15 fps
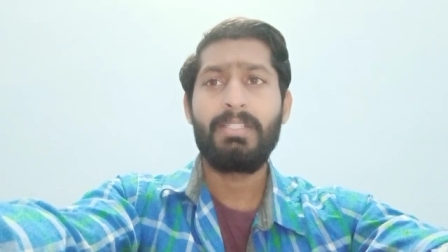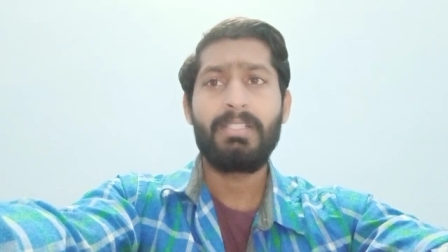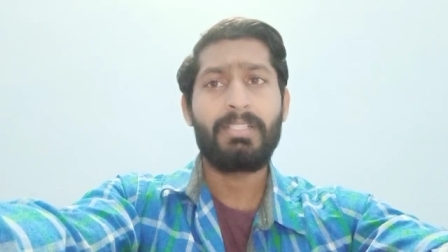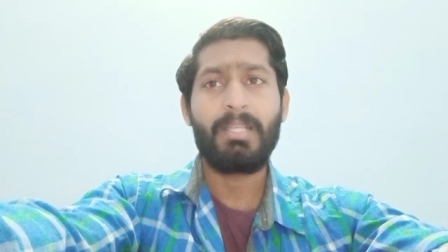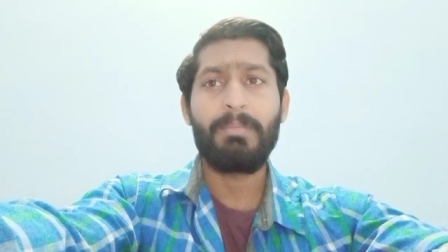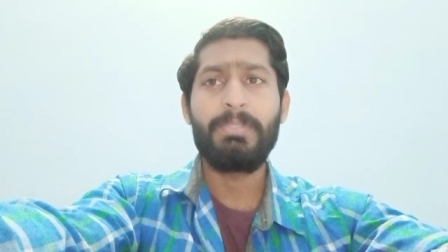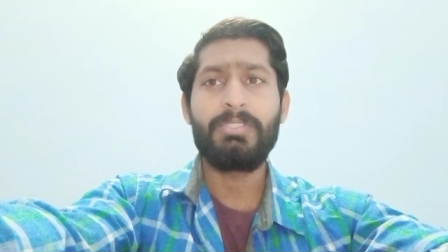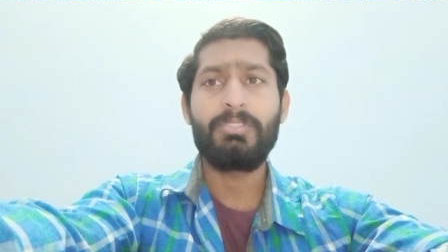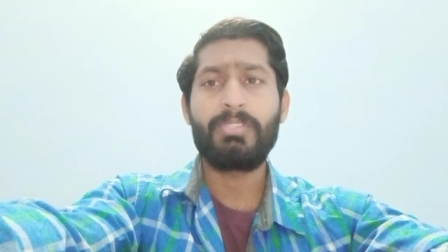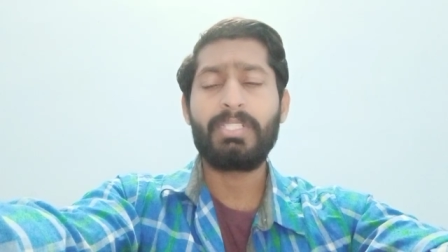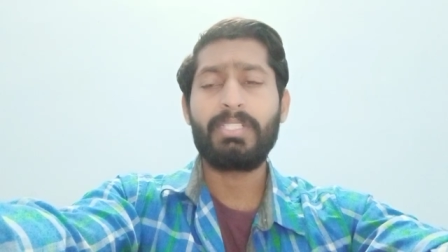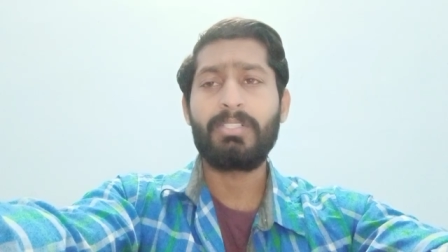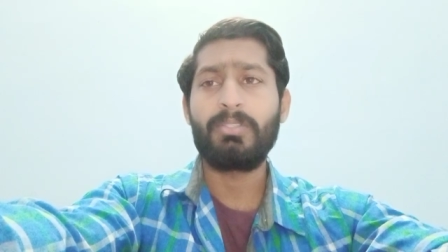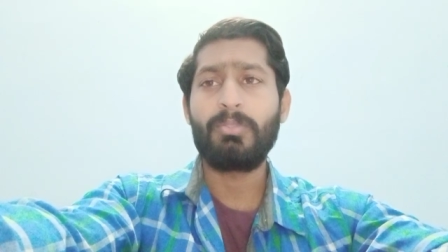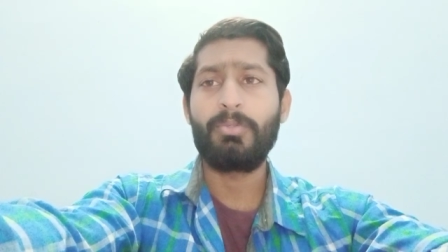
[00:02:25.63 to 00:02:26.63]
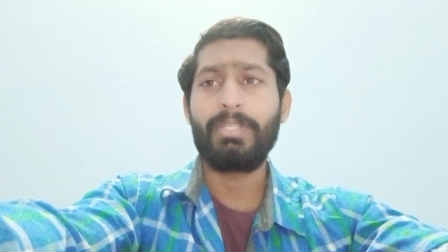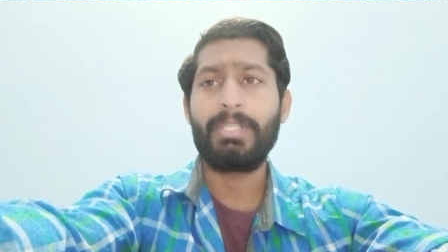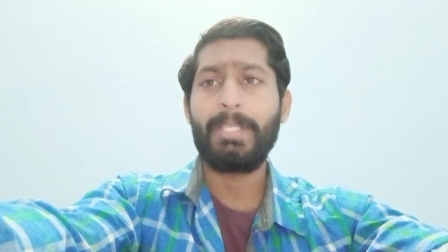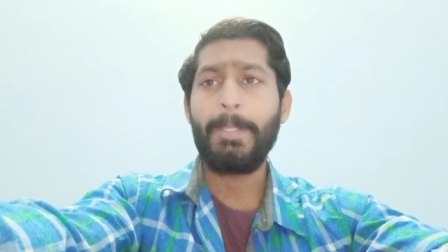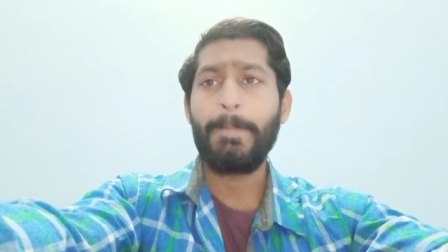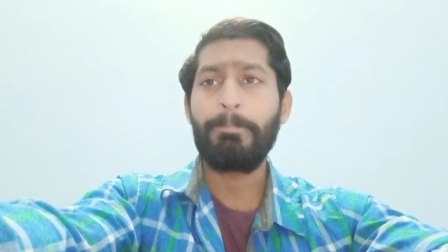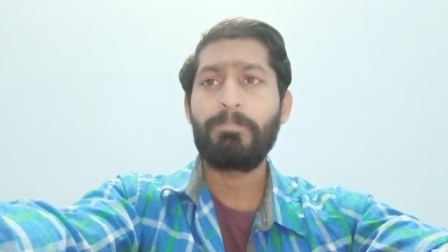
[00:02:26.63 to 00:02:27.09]
का भी जो है हो
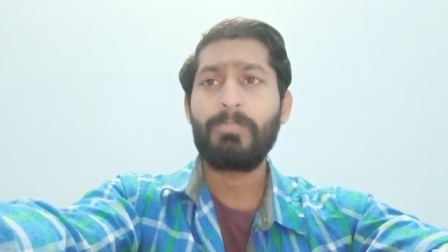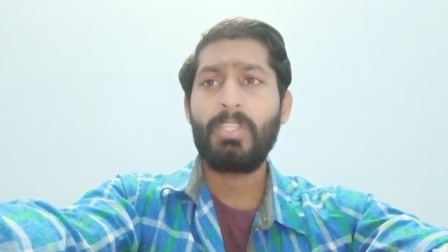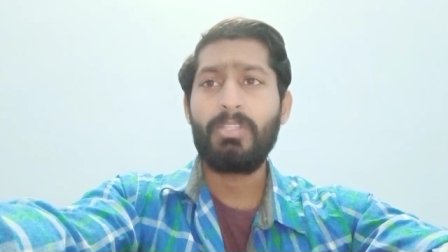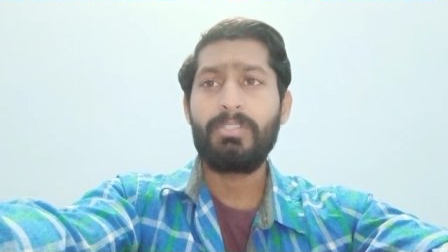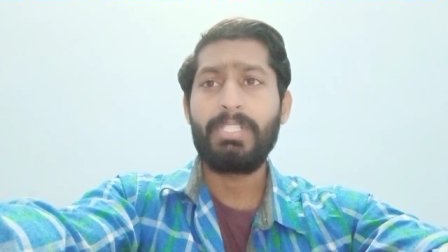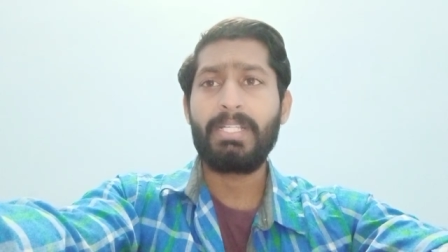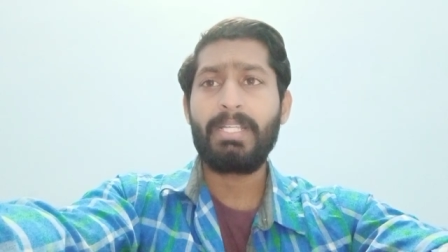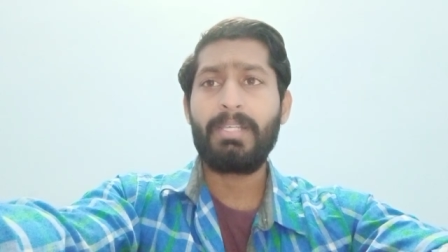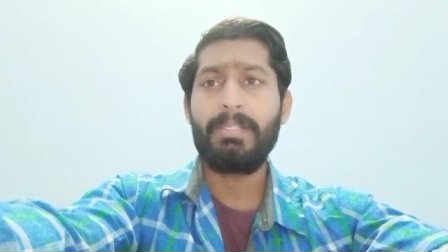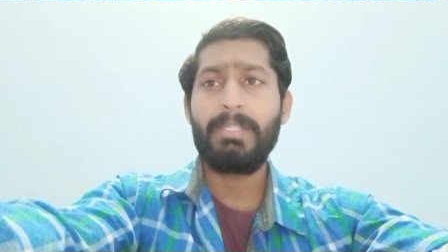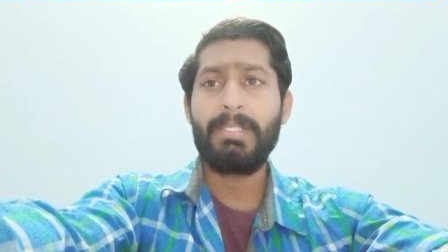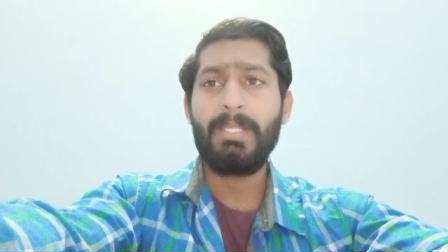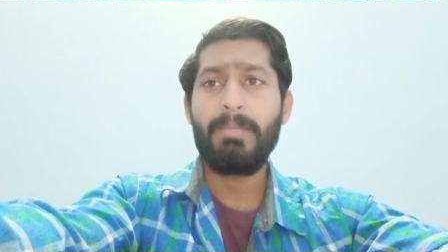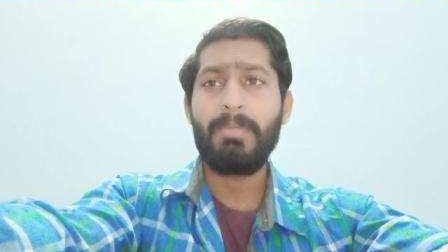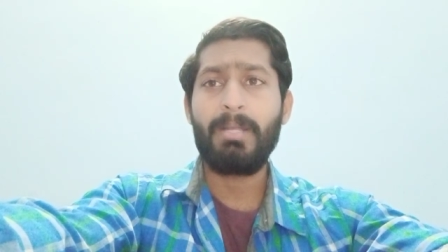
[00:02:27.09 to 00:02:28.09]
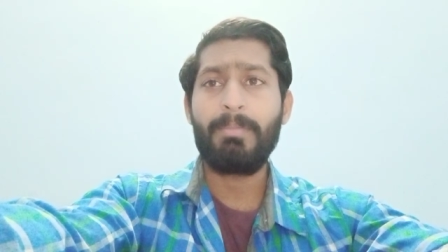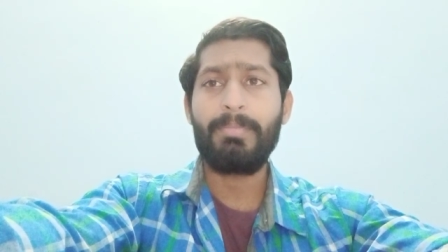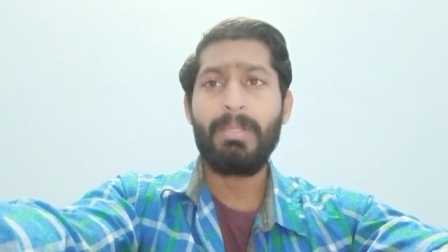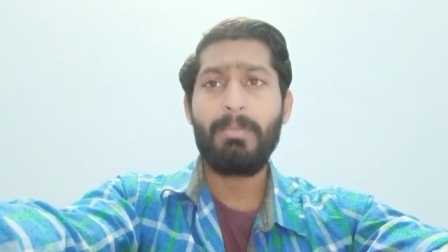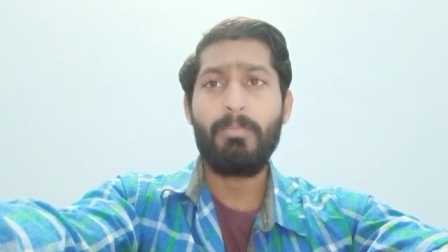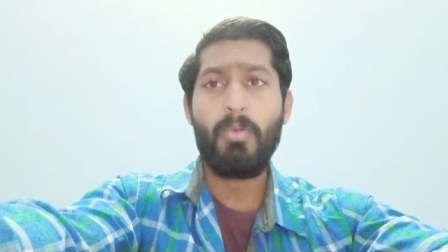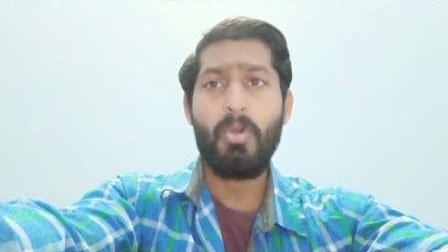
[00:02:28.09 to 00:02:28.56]
गया है नगर निगम
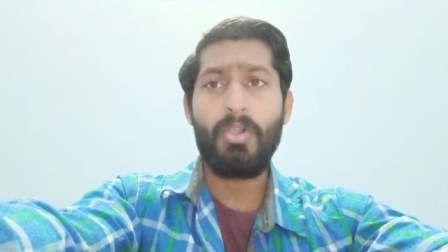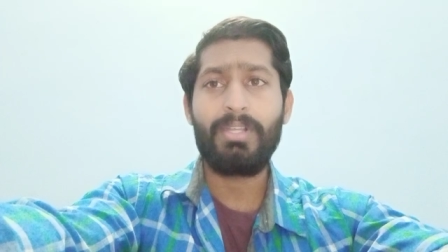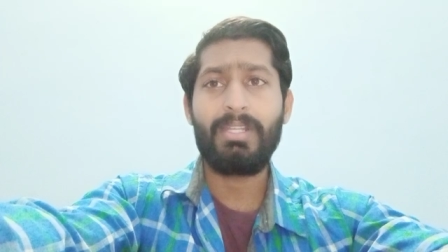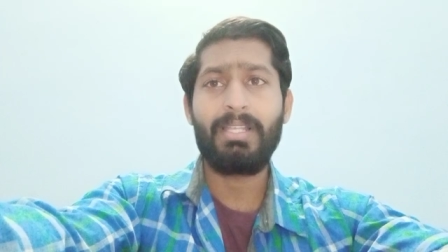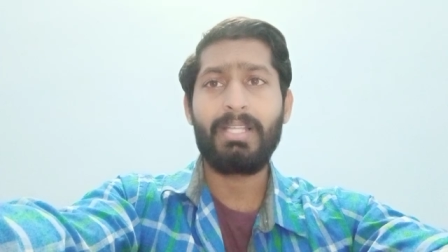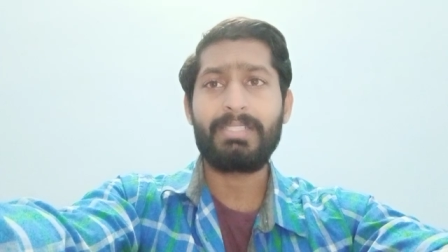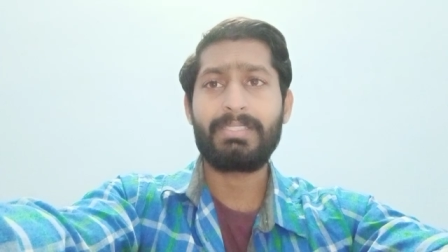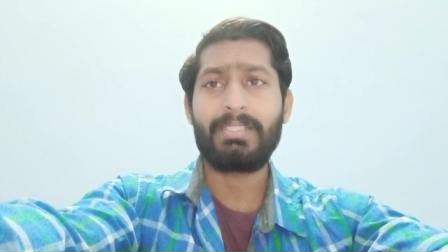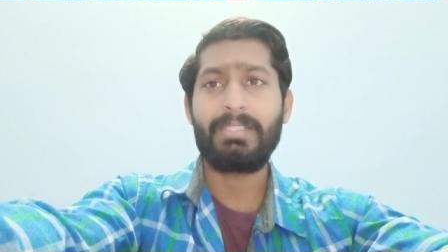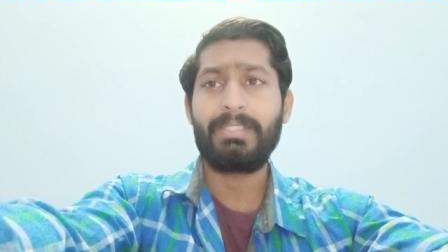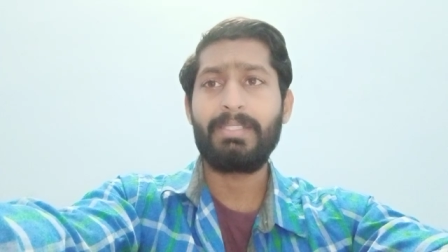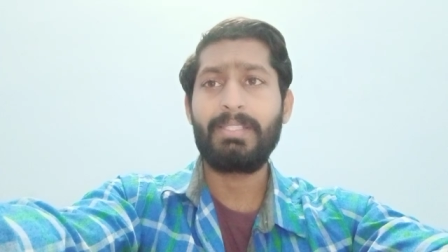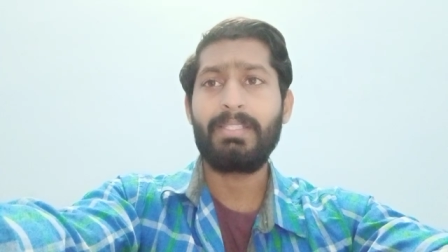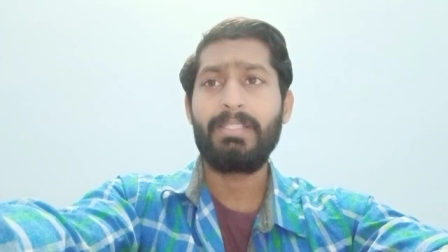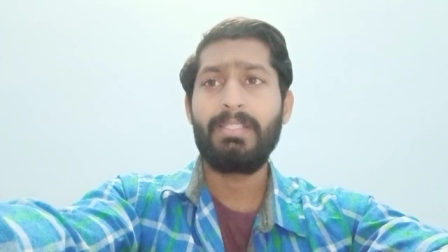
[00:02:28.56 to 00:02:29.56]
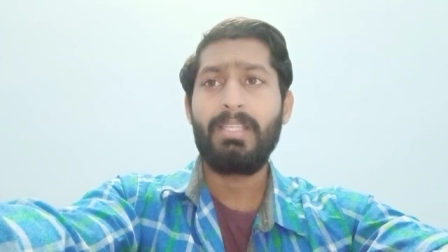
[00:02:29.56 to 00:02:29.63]
अपना बॉन्ड ला सकेंगे